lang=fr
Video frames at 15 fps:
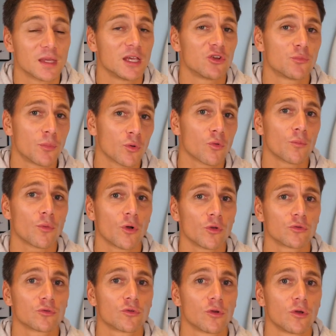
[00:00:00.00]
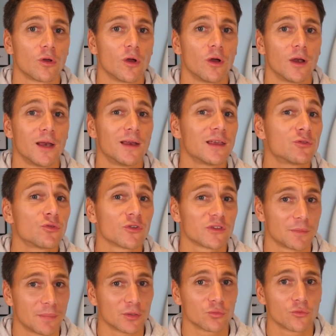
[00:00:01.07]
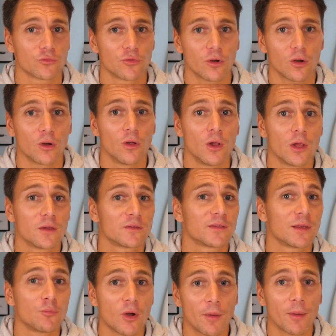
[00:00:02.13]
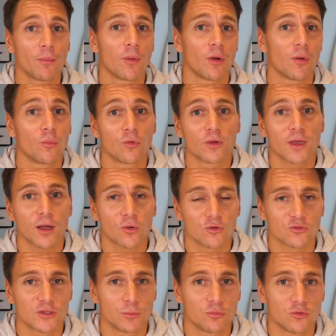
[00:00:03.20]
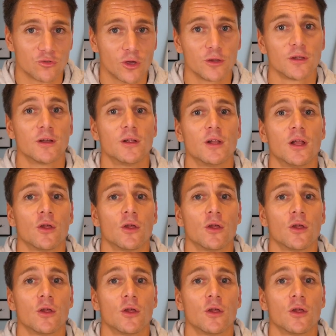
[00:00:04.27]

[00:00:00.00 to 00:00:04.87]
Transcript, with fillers: Et je peux comprendre que euh, la lecture, c'est pas ton fort. C'était moi-même euh, mon cas quand j'étais plus jeune.